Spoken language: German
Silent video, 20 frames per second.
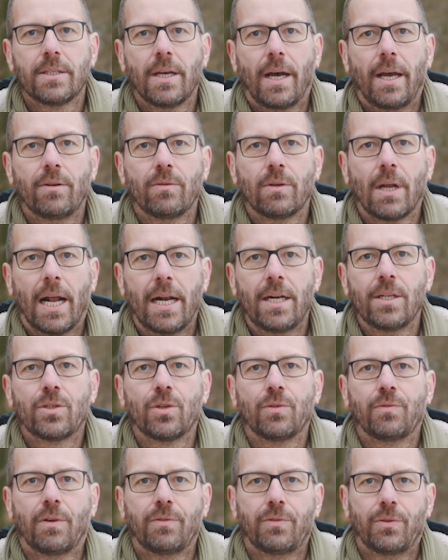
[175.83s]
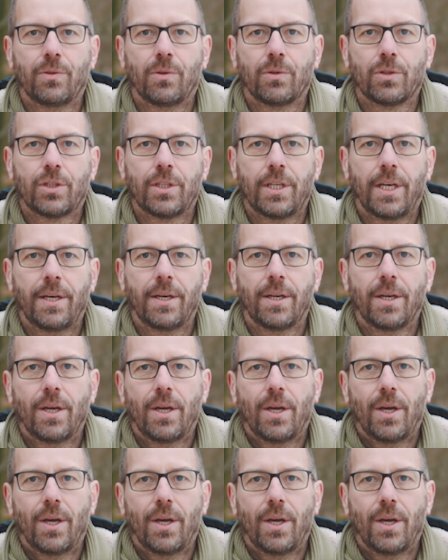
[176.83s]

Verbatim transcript: sein und allen zur Verfügung stehen.